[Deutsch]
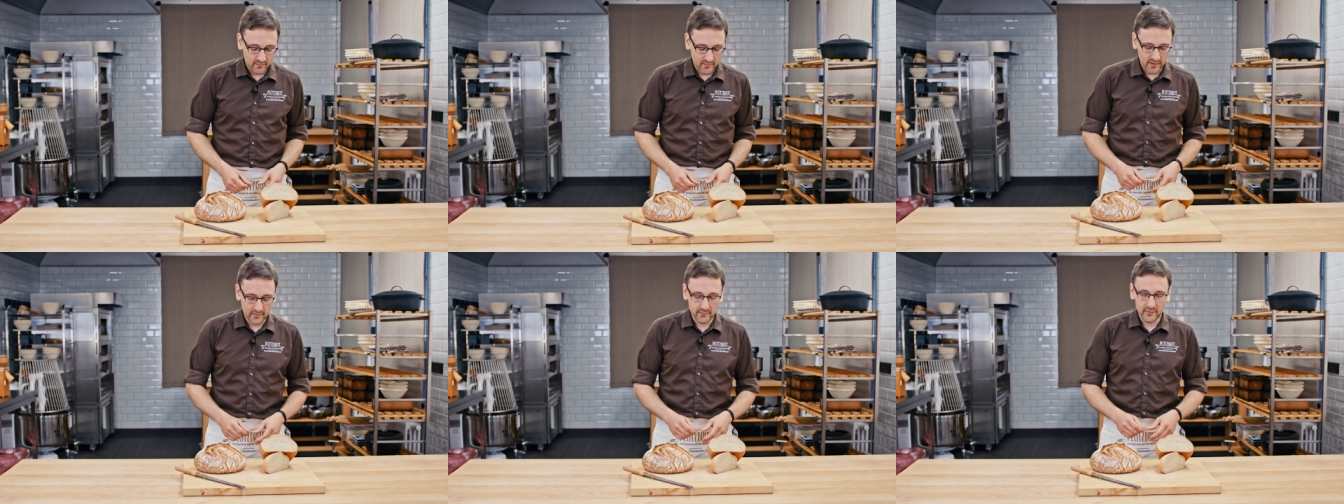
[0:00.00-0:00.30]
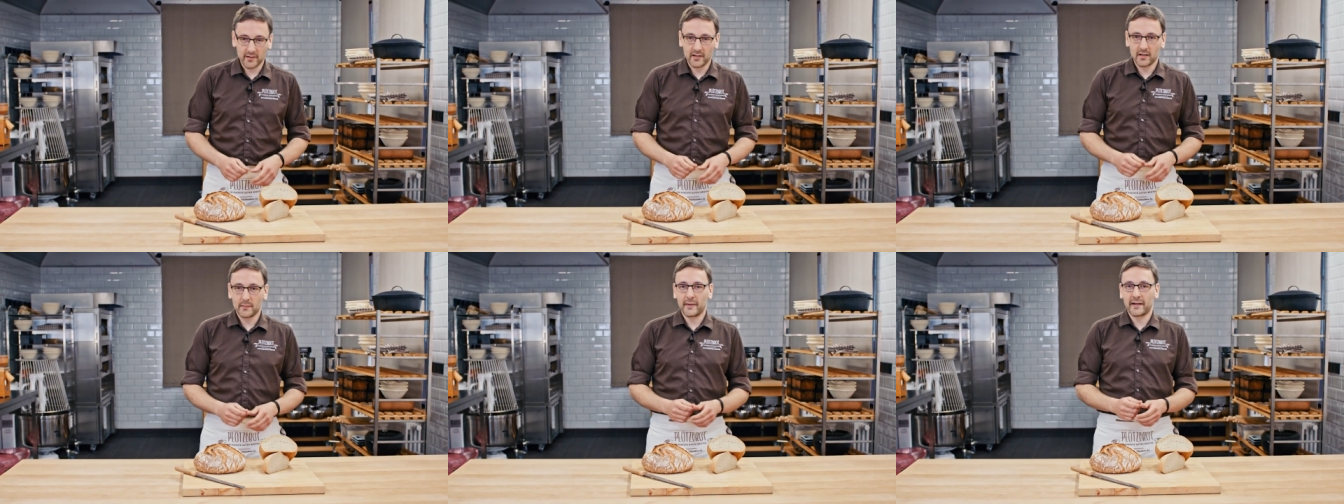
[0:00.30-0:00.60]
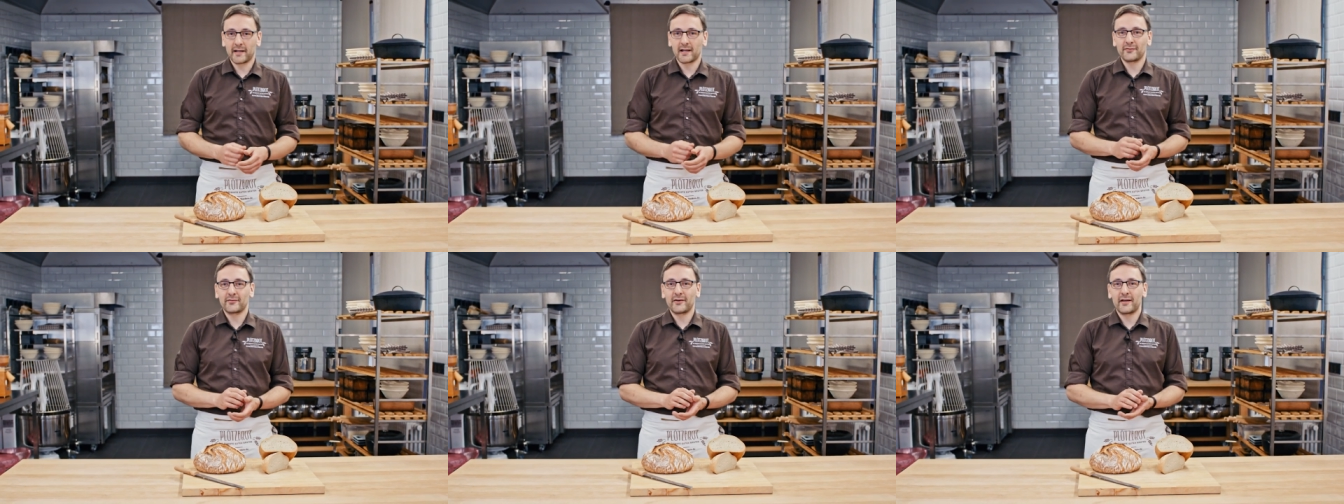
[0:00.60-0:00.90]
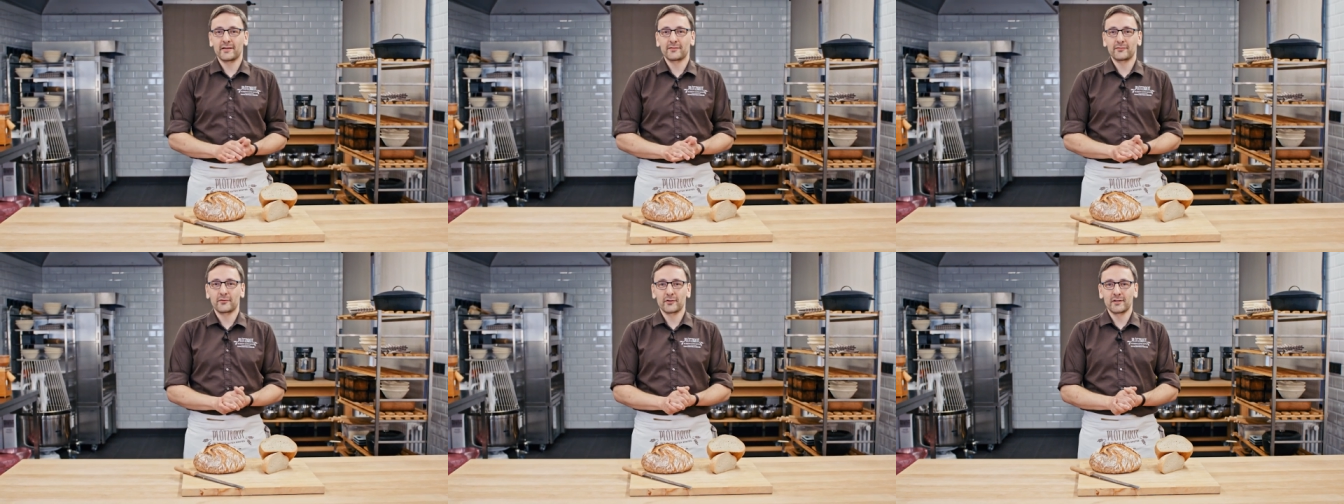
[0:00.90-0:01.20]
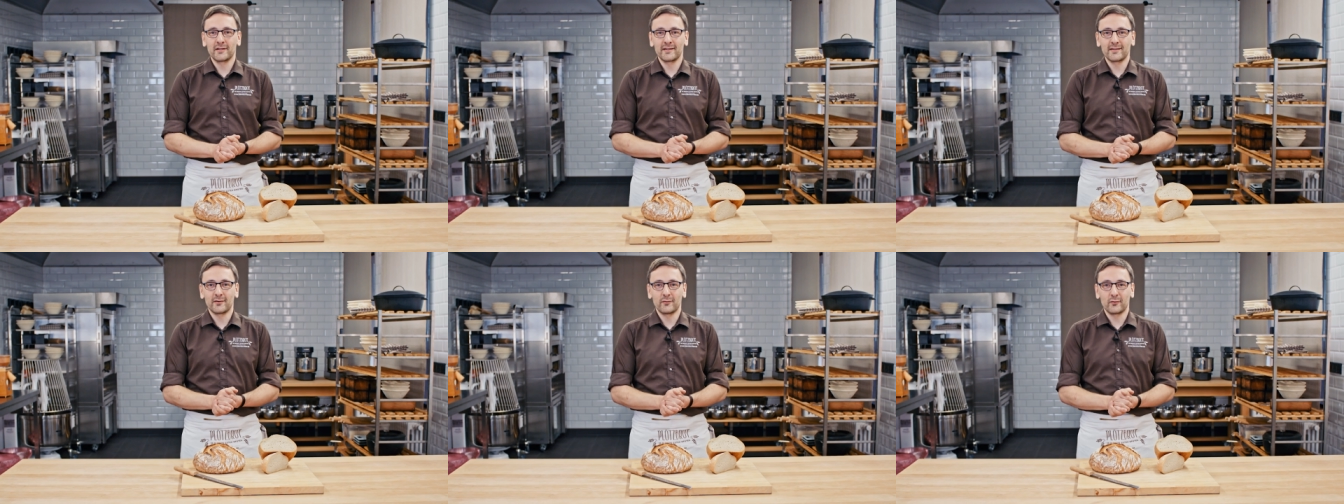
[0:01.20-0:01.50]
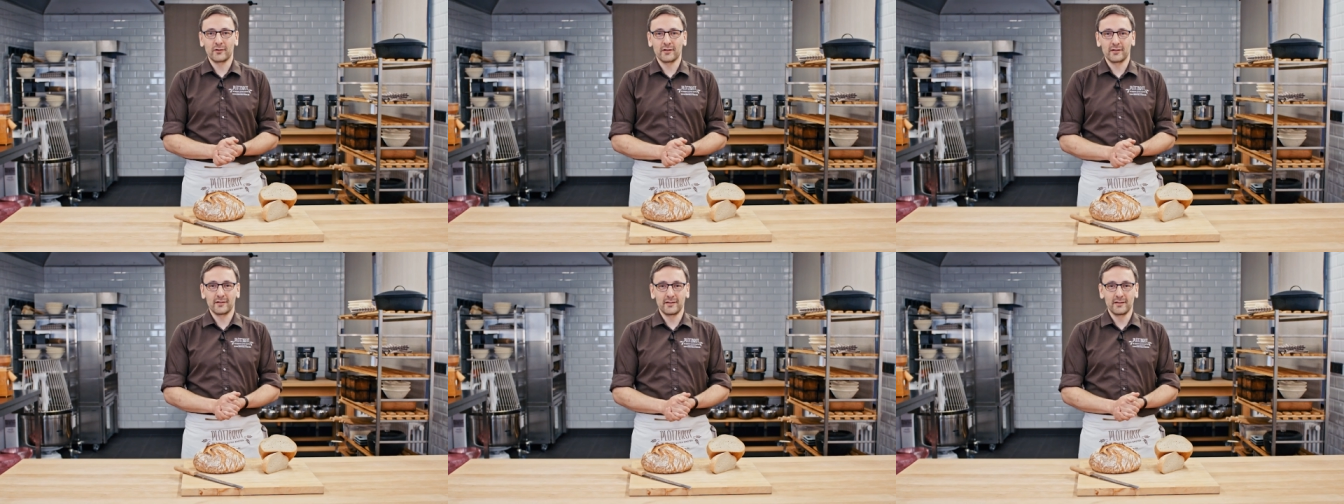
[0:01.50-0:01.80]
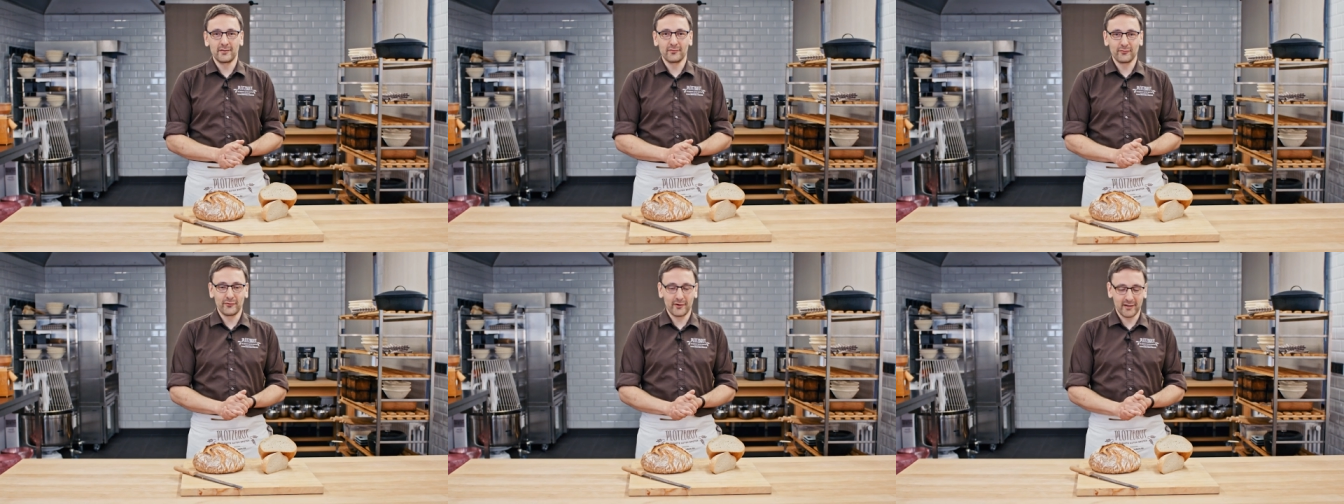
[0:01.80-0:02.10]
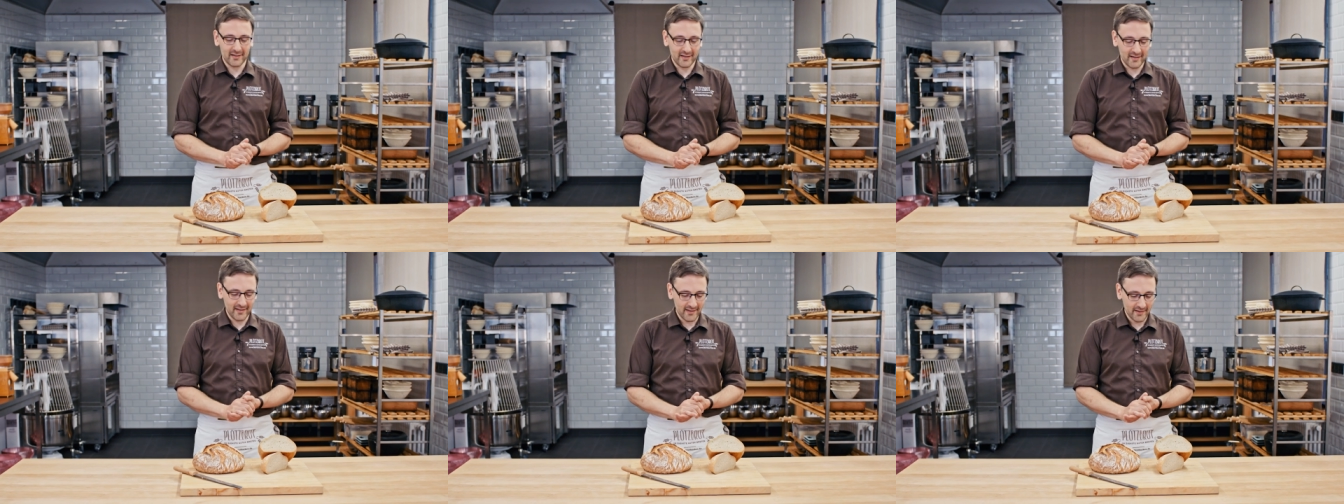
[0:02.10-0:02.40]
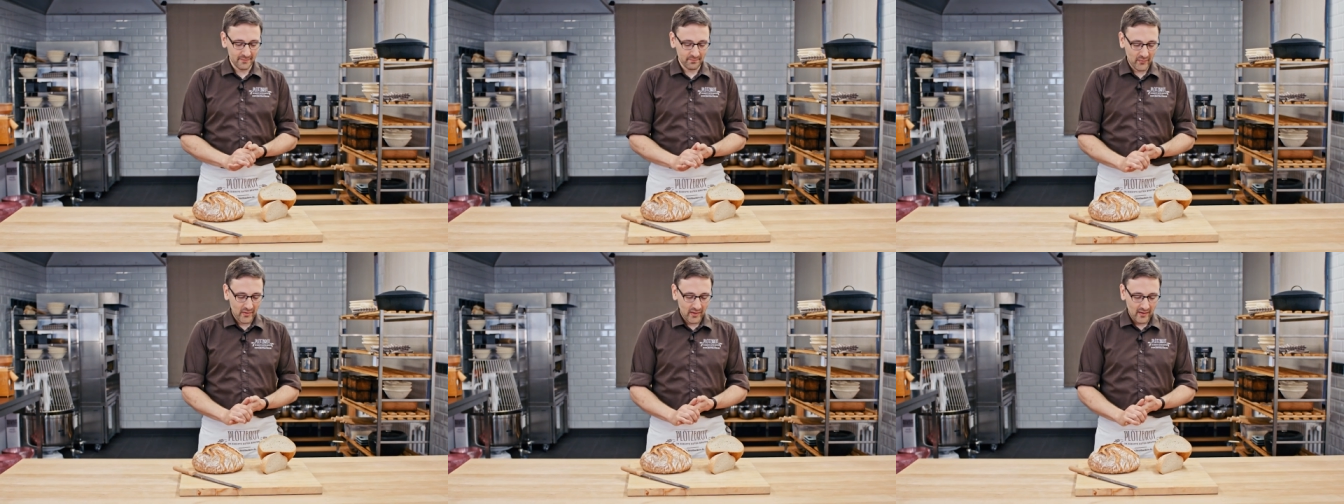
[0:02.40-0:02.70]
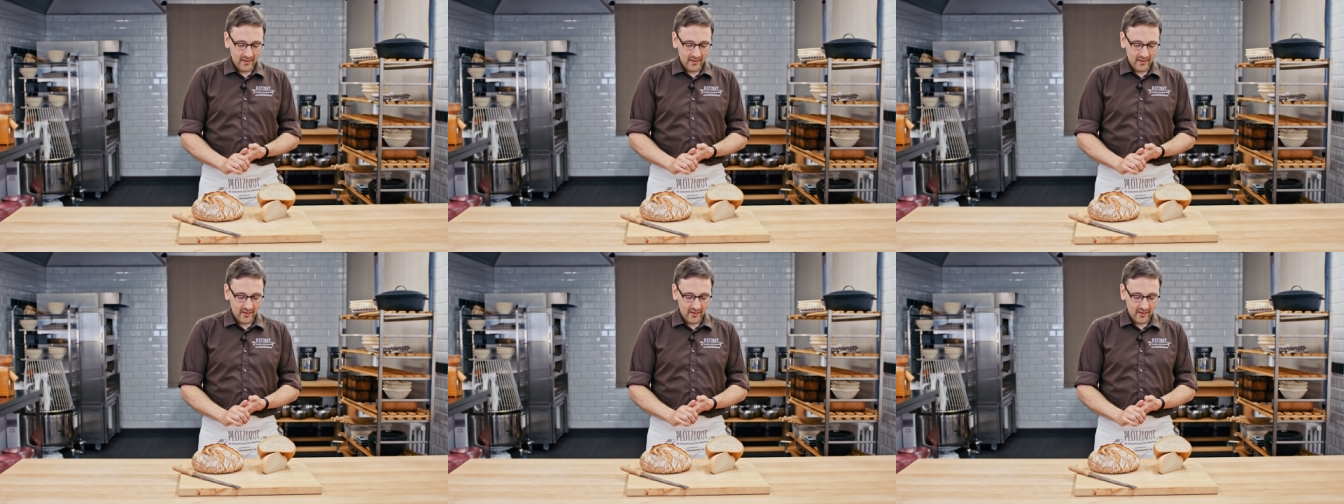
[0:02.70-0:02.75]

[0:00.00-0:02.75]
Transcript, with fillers: entweder der Bäcker verantwortlich oder in diesem Falle ich.